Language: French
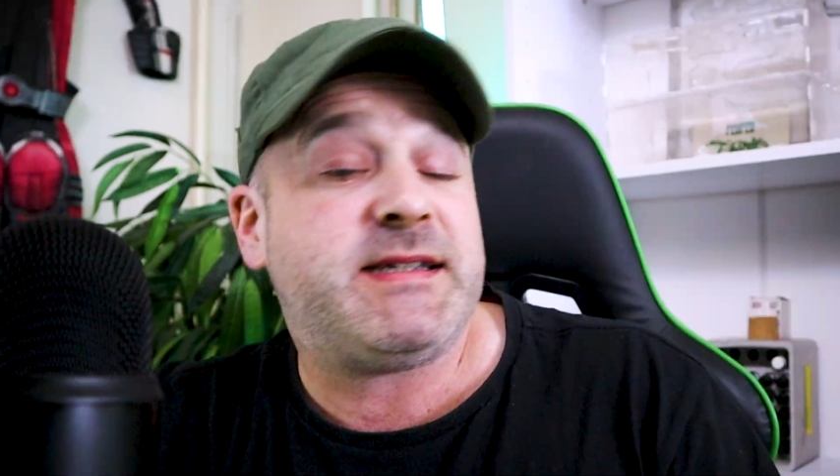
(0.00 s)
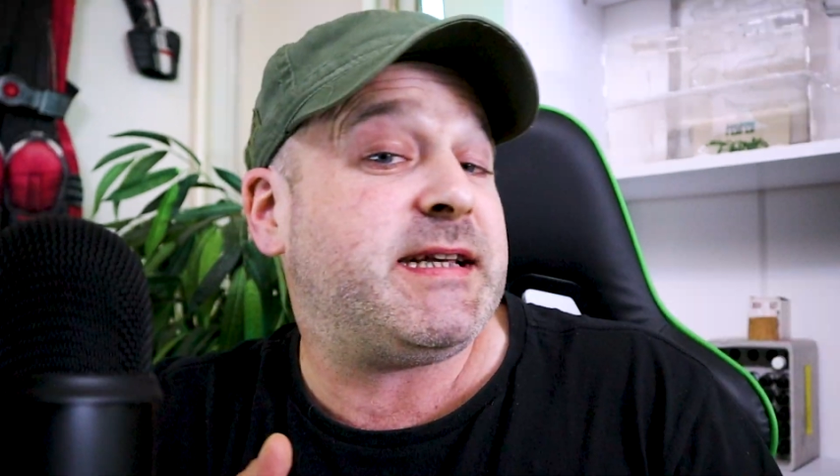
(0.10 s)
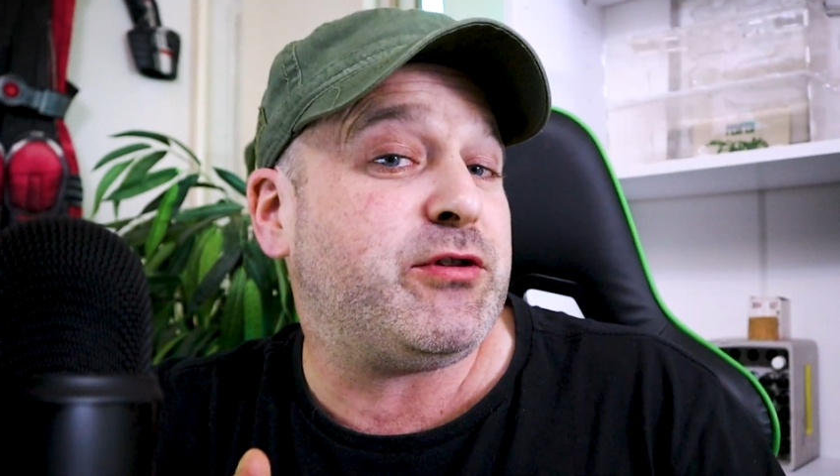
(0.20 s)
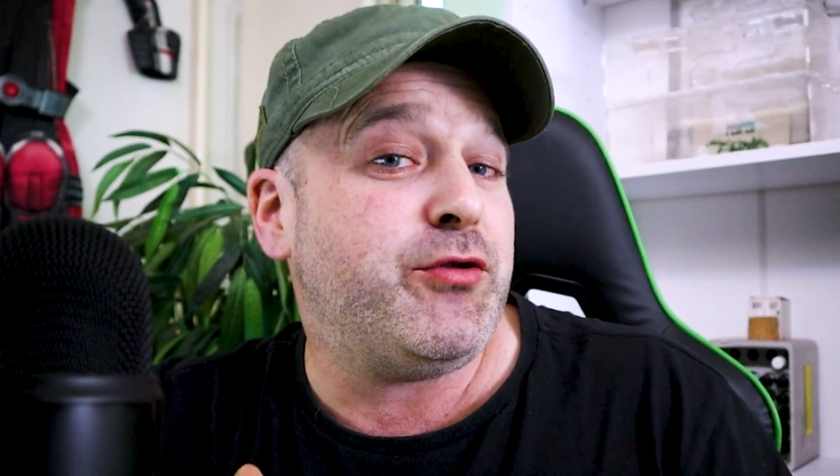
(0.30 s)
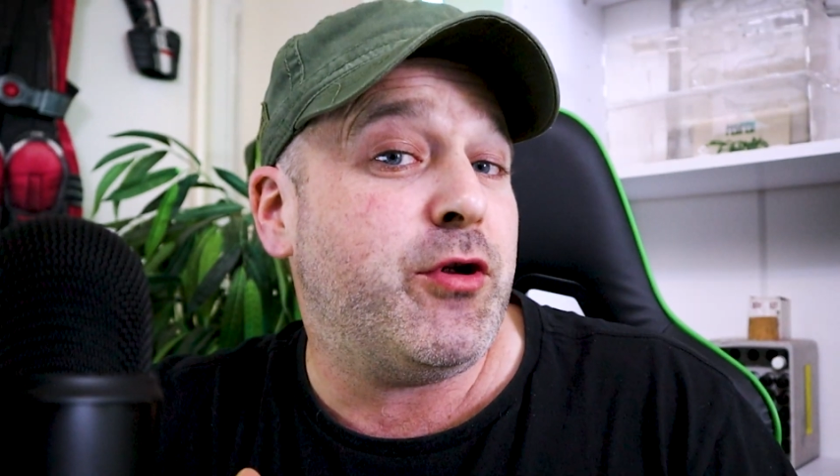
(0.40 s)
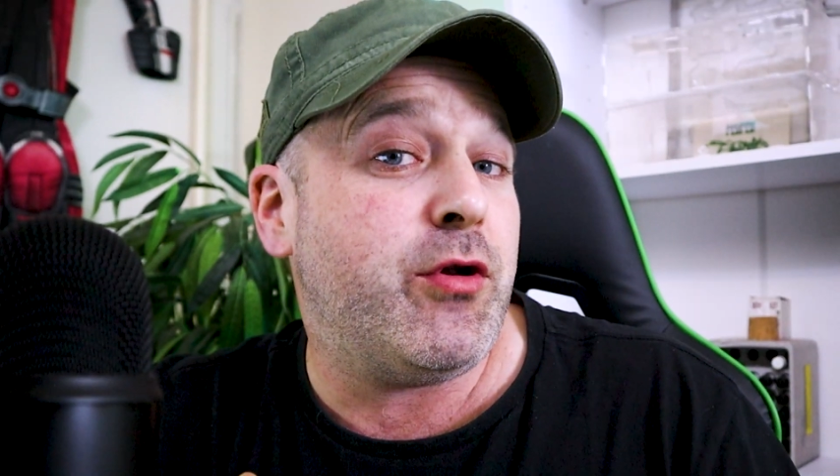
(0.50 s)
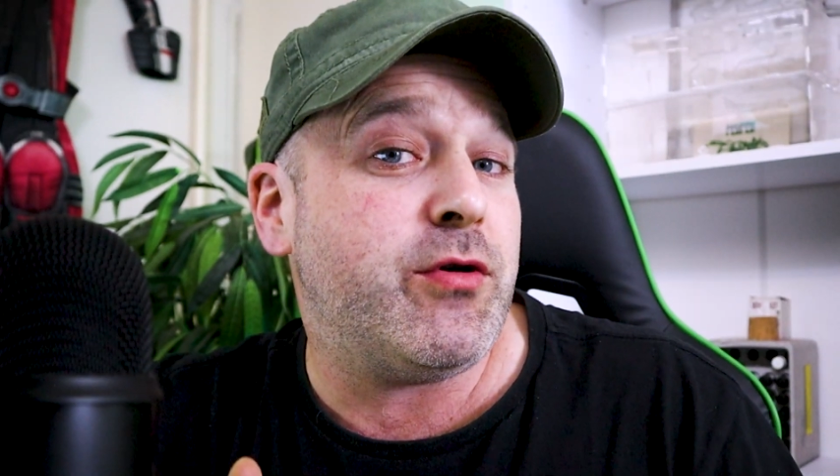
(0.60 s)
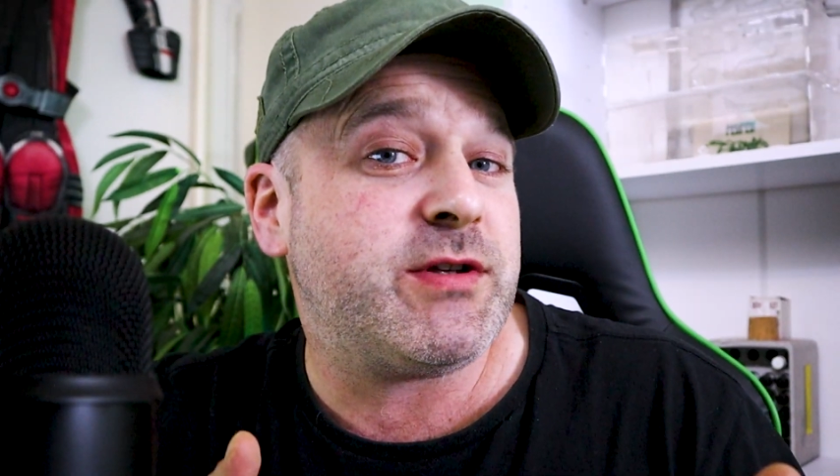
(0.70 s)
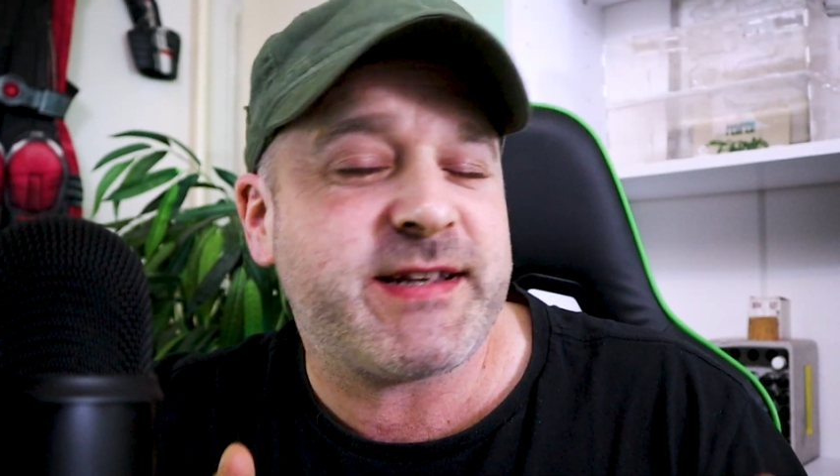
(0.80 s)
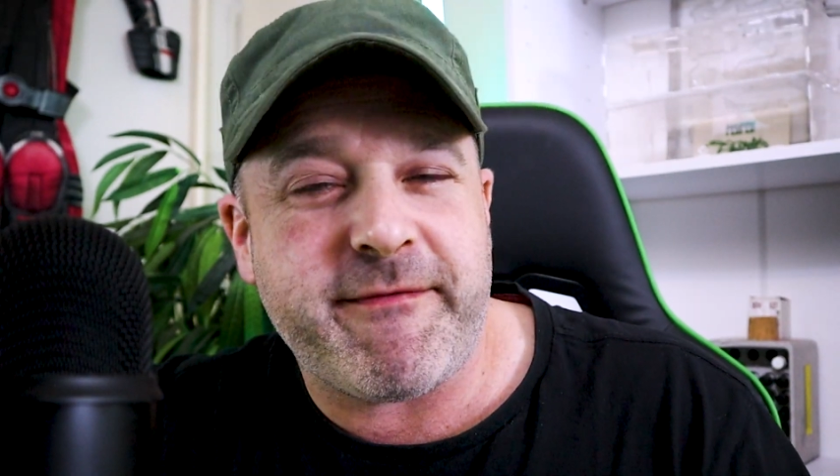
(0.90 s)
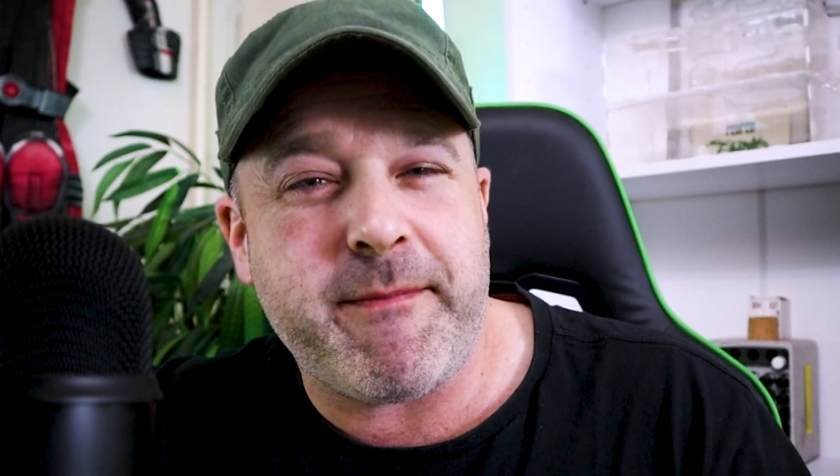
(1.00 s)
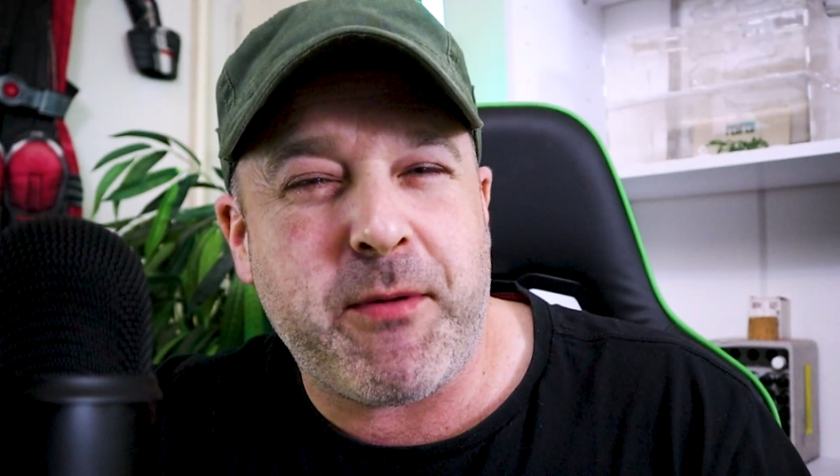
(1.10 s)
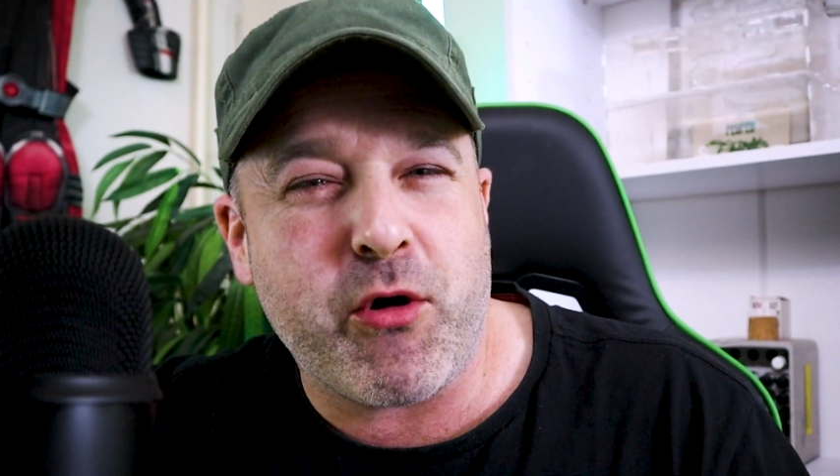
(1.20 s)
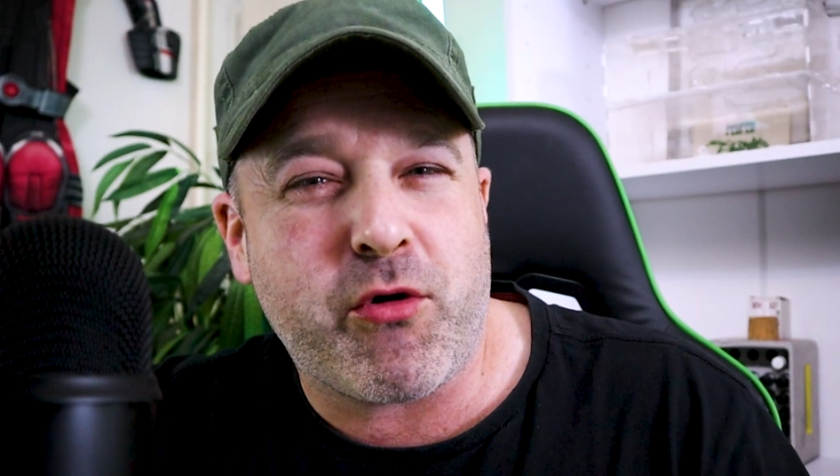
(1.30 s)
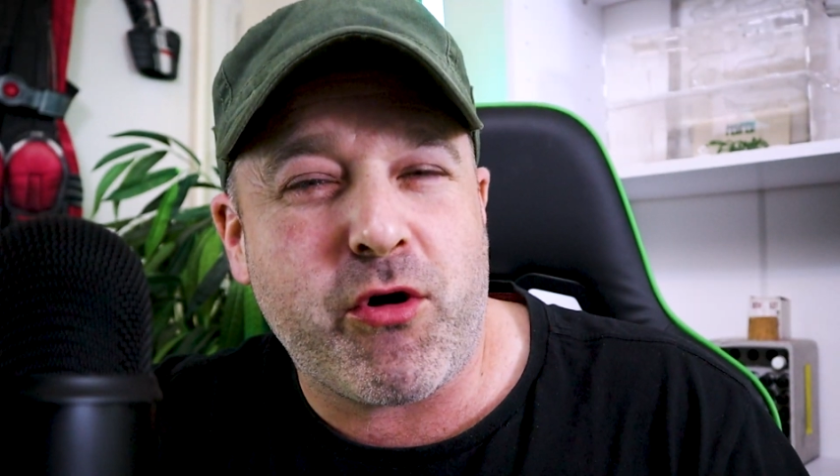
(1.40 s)
Si tu ne le savais
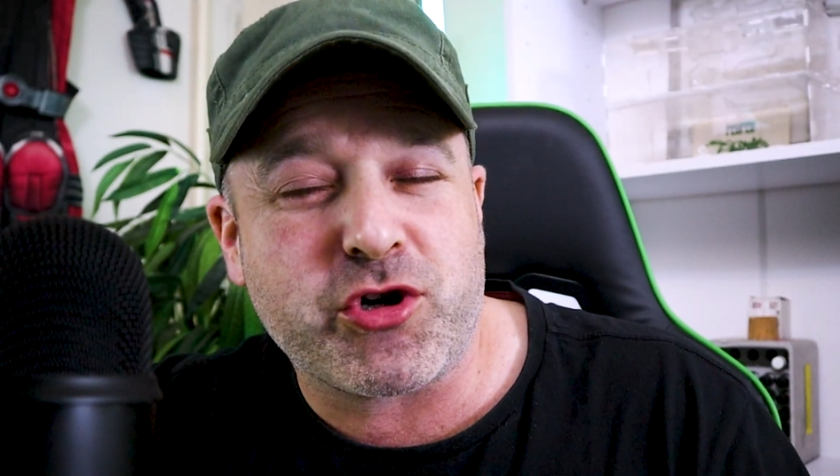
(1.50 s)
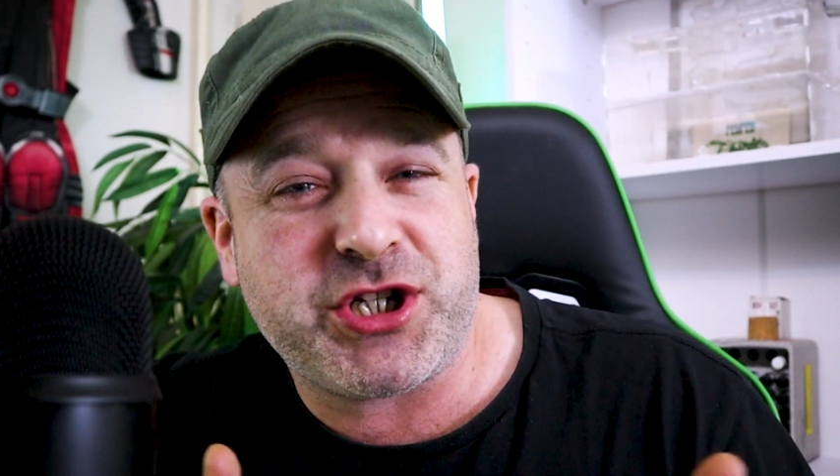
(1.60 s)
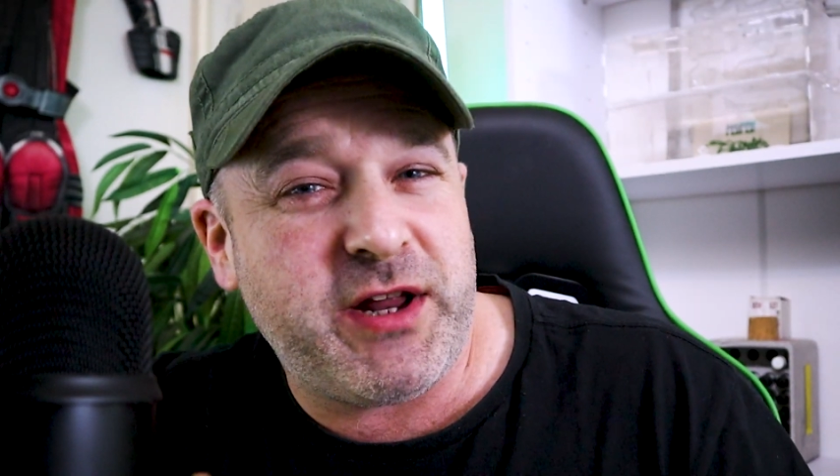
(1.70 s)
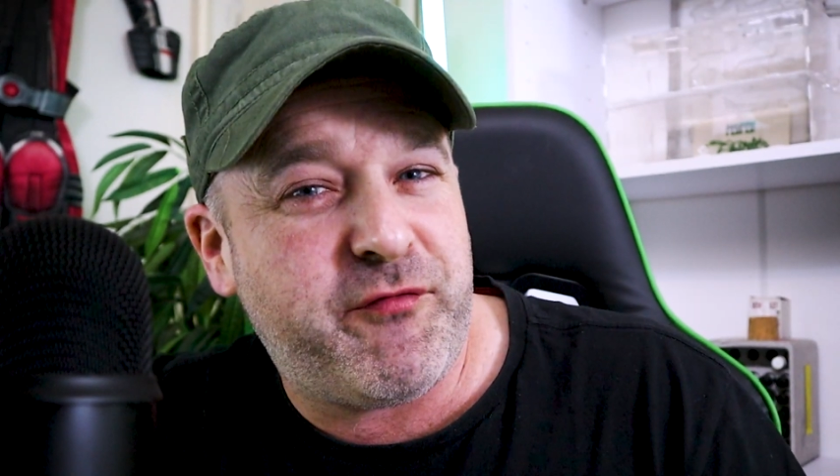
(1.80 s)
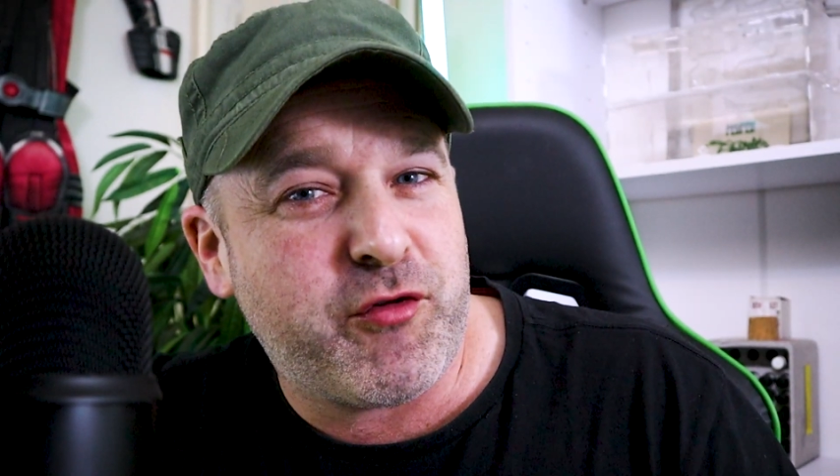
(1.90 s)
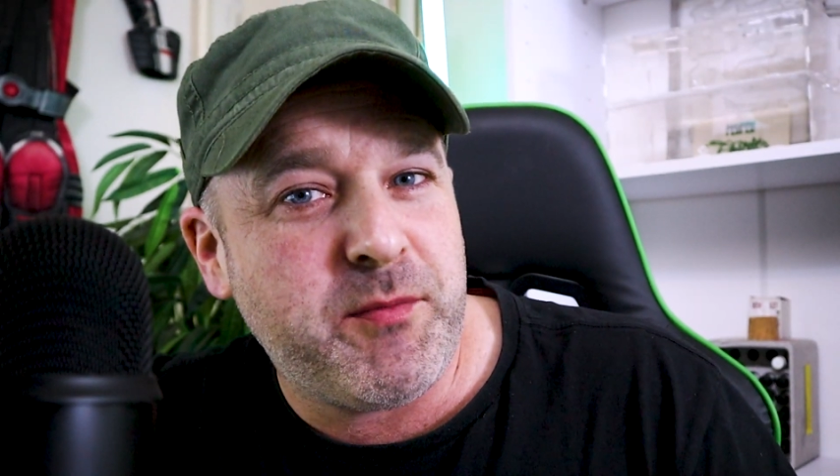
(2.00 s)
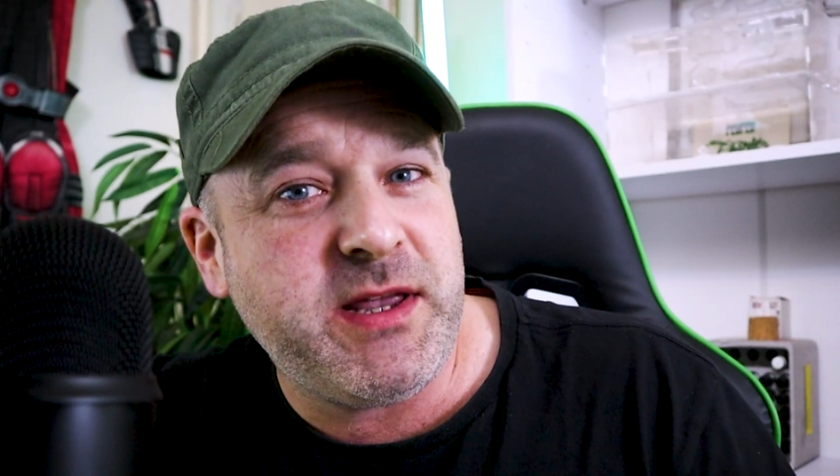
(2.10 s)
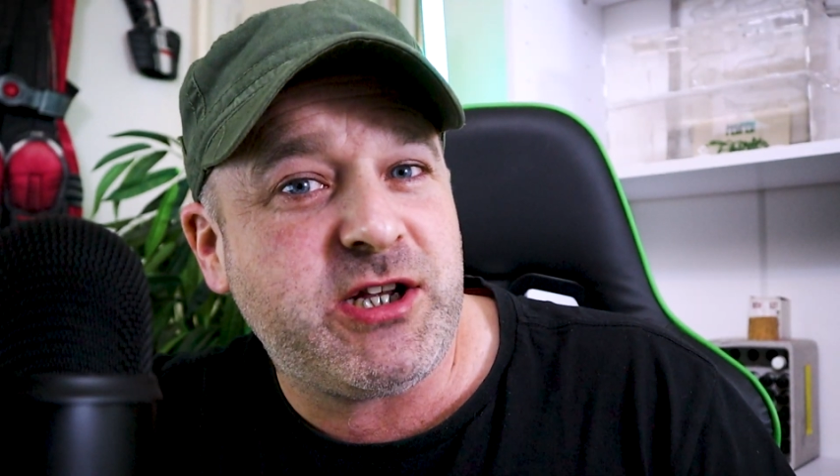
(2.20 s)
pas encore, chez les fourmis,